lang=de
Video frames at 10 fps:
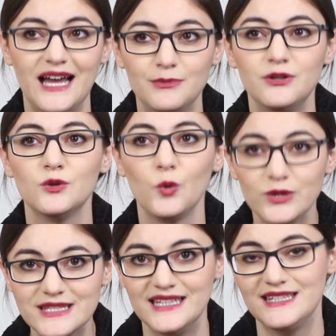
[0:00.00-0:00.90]
Aber
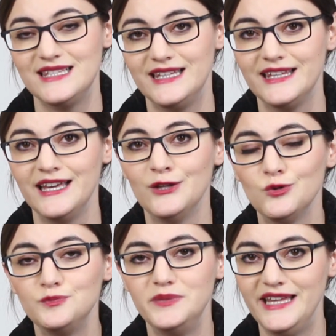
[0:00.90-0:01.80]
grundsätzlich
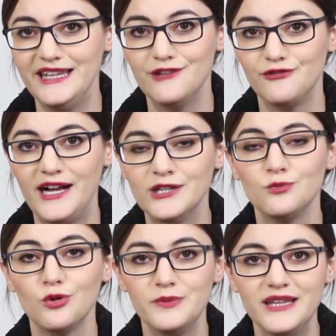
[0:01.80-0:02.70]
tut mir den Gefallen
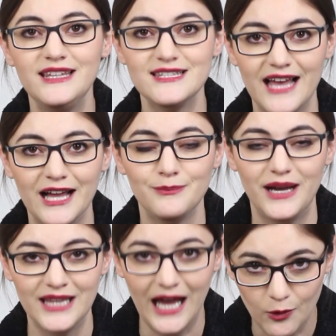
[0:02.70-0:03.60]
und probiert die Sachen
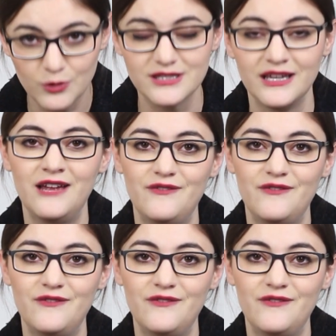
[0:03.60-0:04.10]
mal aus,